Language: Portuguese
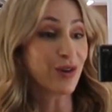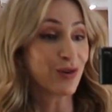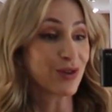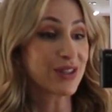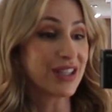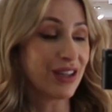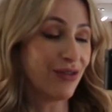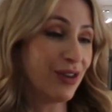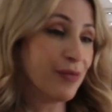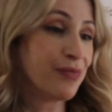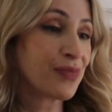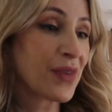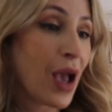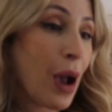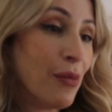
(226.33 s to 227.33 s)
inclusive,
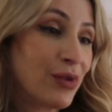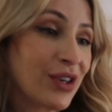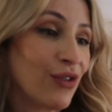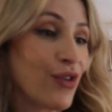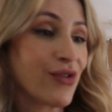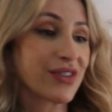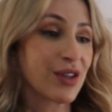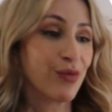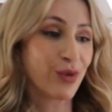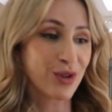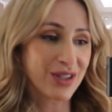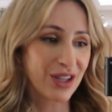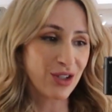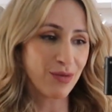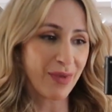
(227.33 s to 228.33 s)
porque eu fui fazer um
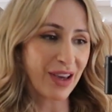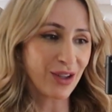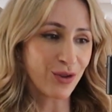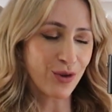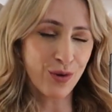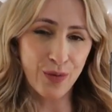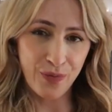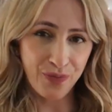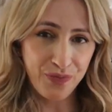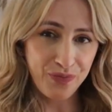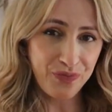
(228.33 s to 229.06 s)
procedimento